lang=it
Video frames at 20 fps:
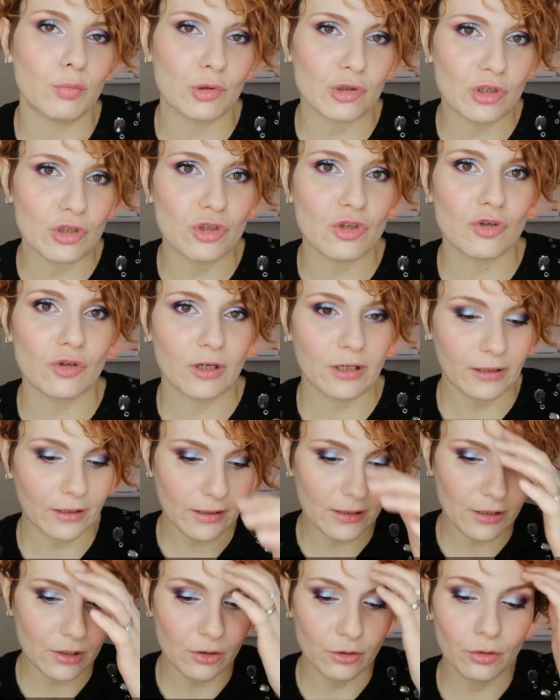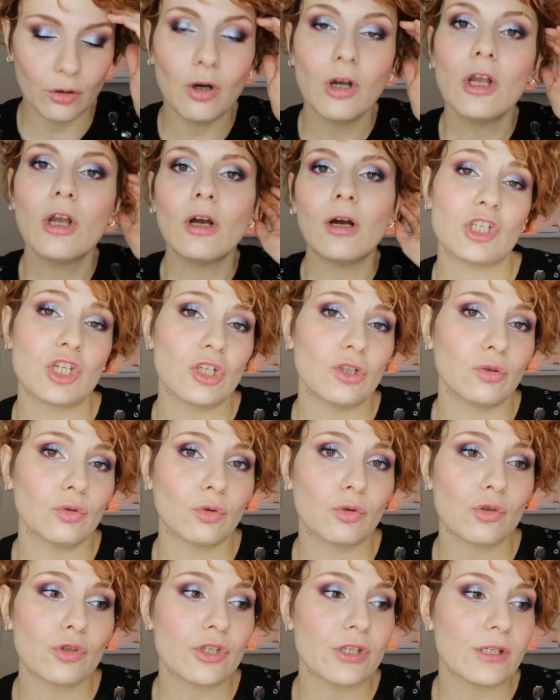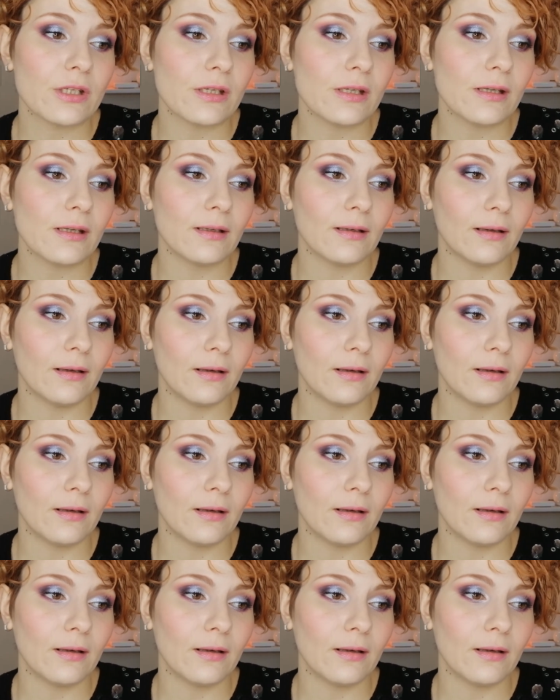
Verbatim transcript: posizionare io facendo così